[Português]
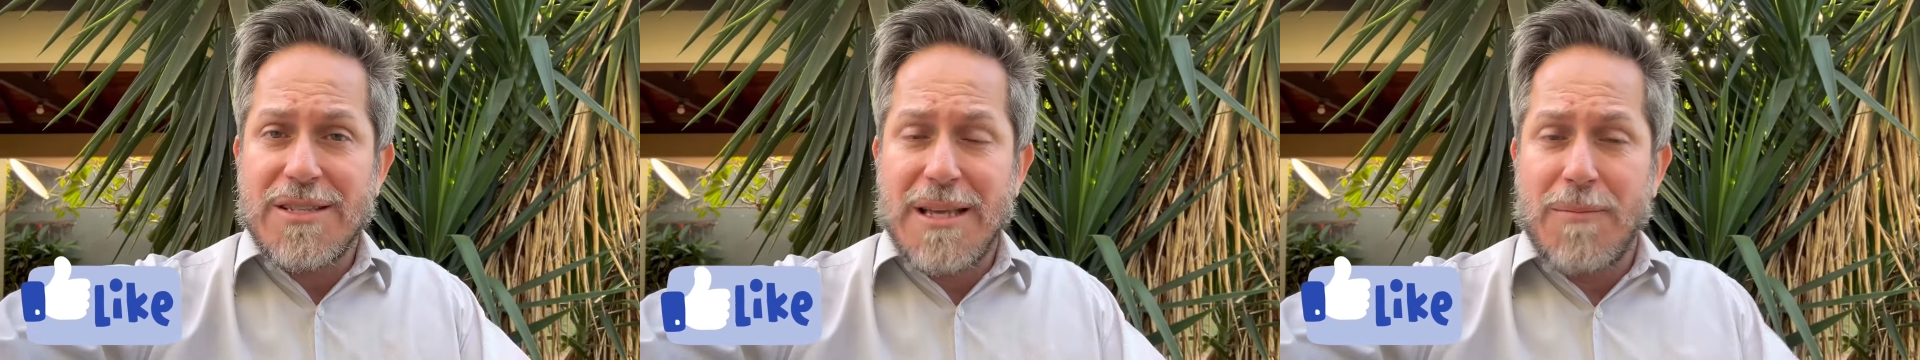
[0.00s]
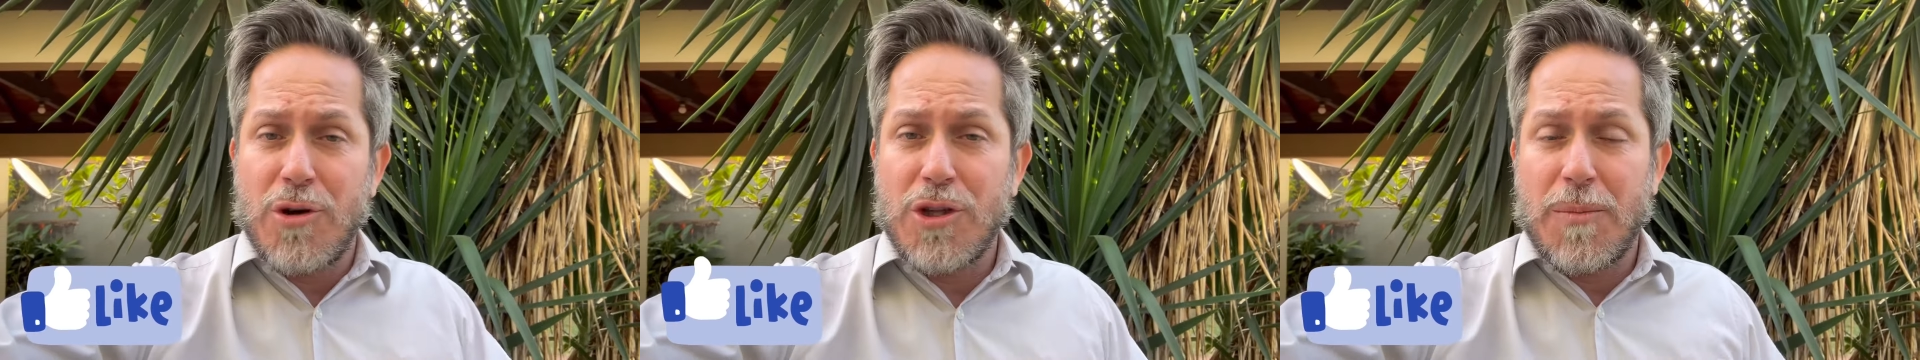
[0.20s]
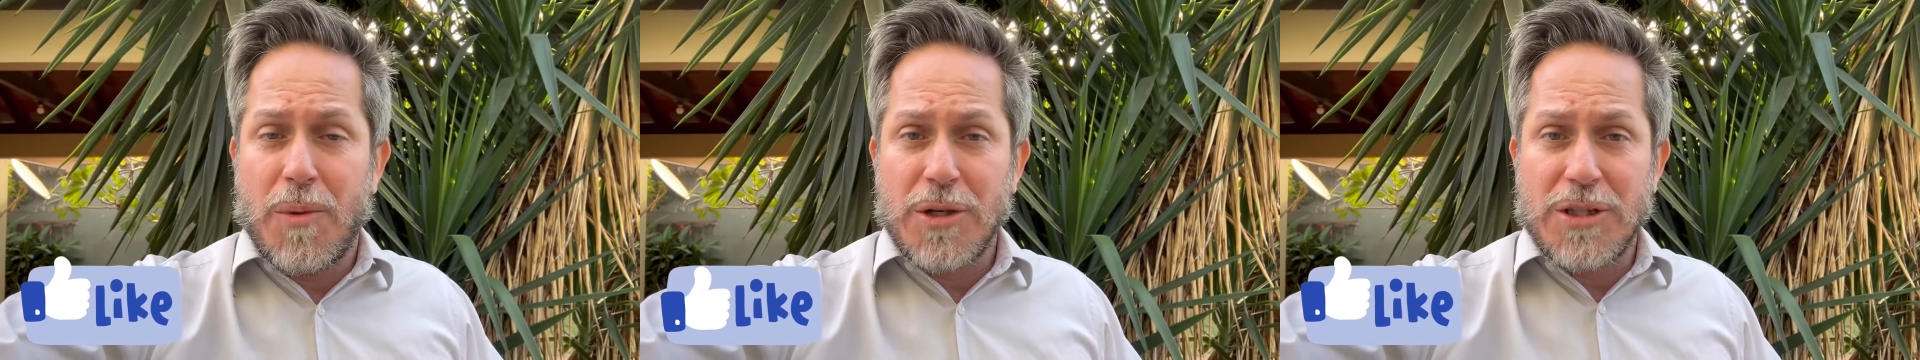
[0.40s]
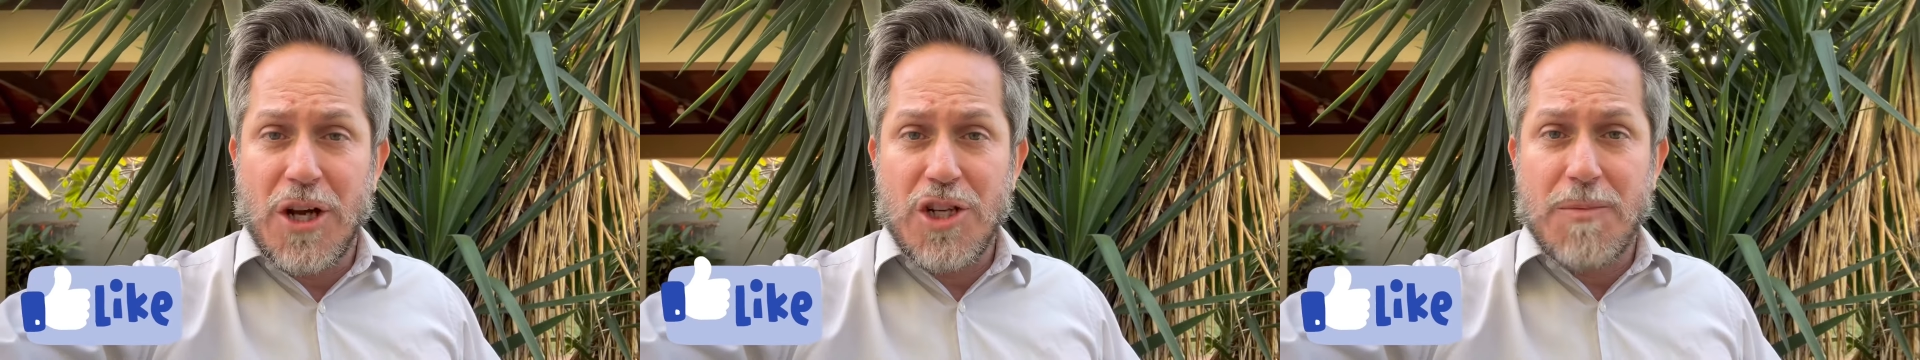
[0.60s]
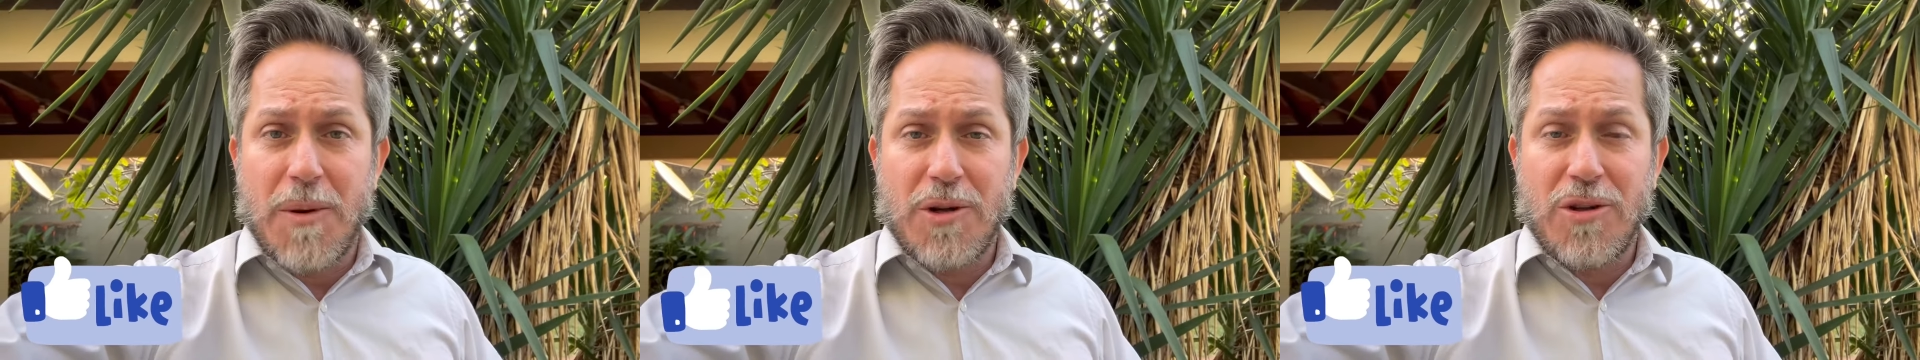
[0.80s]
isso é muito
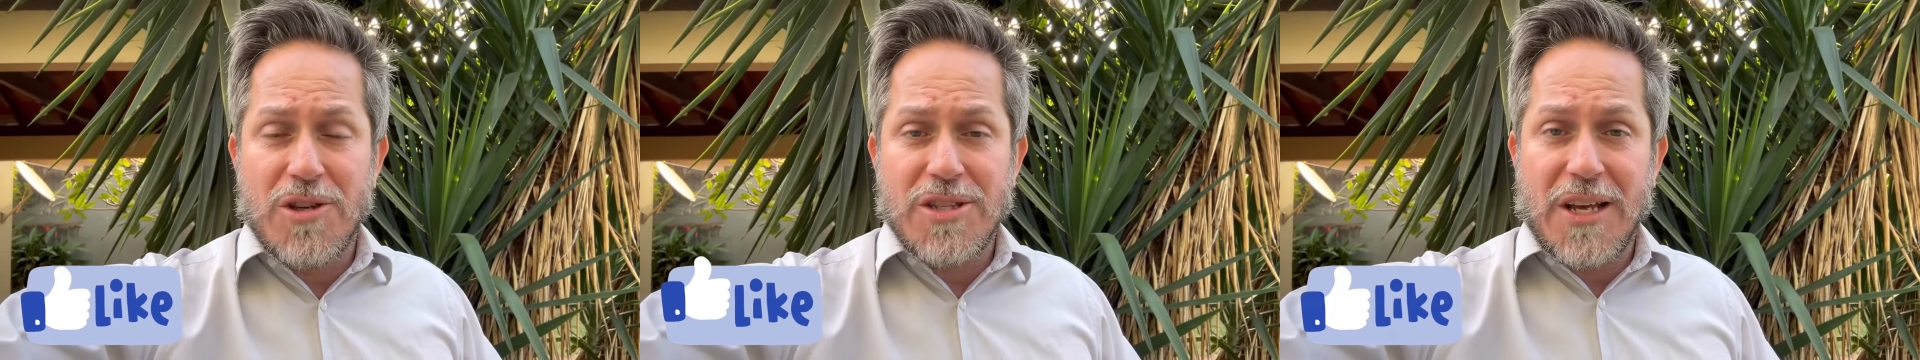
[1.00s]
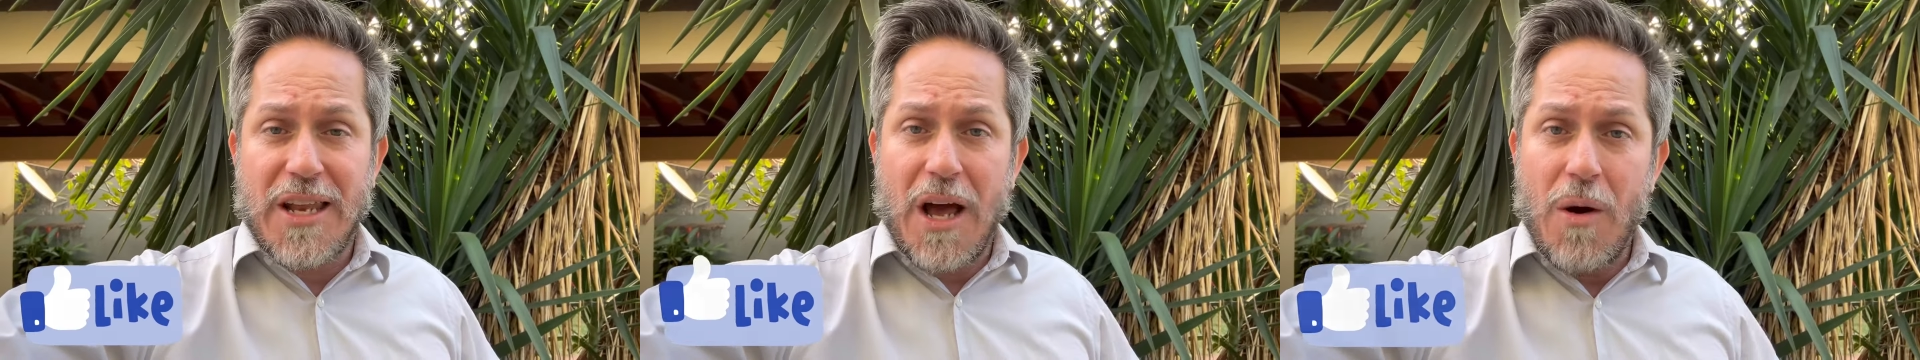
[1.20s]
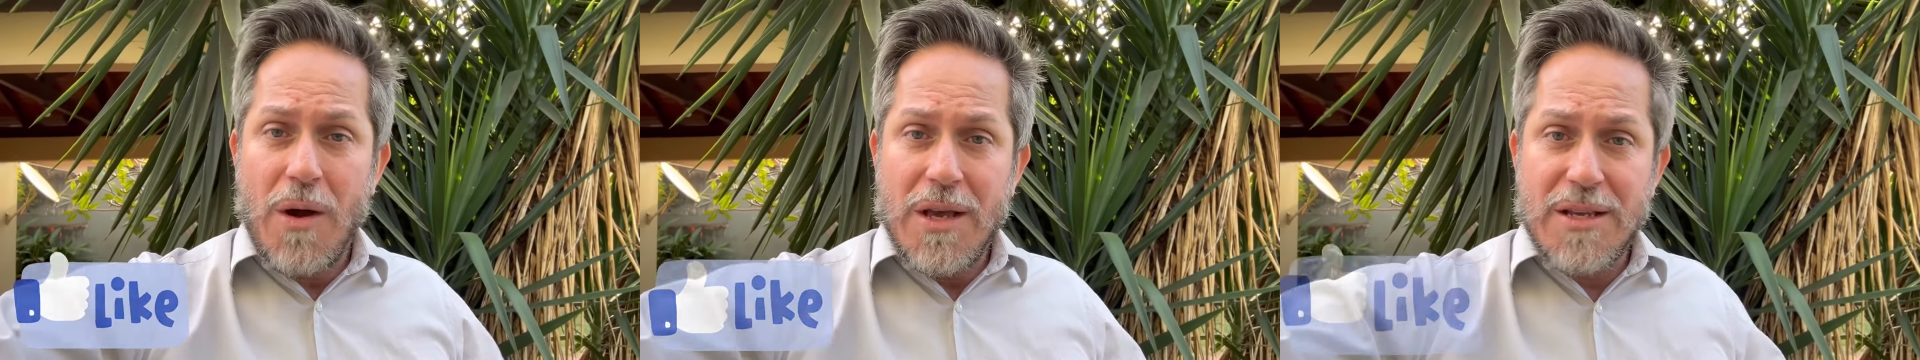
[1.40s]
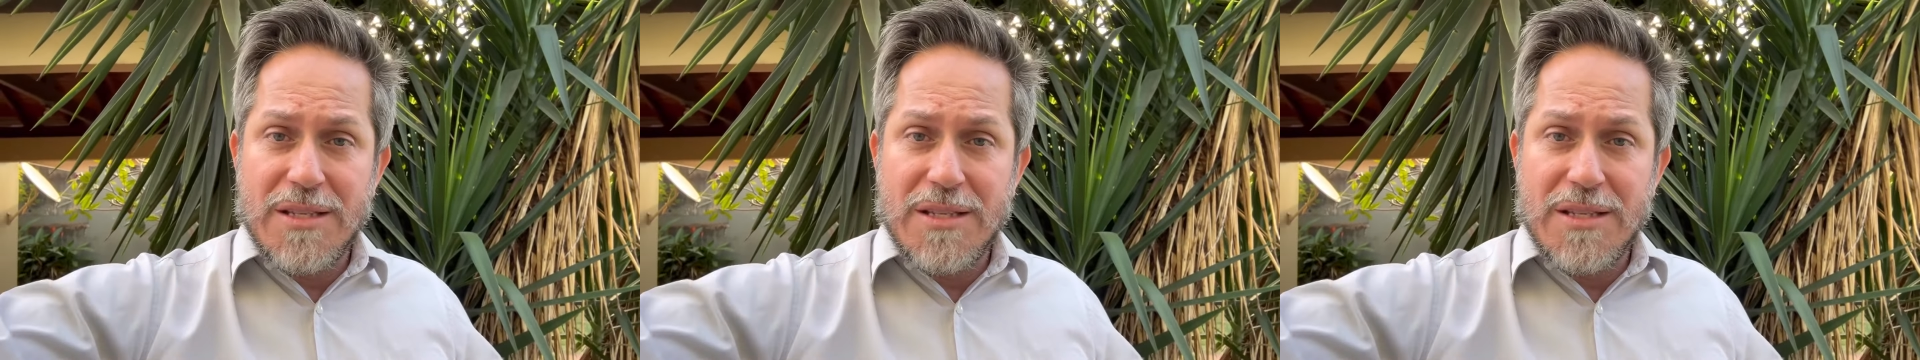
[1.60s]
importante para o nosso canal.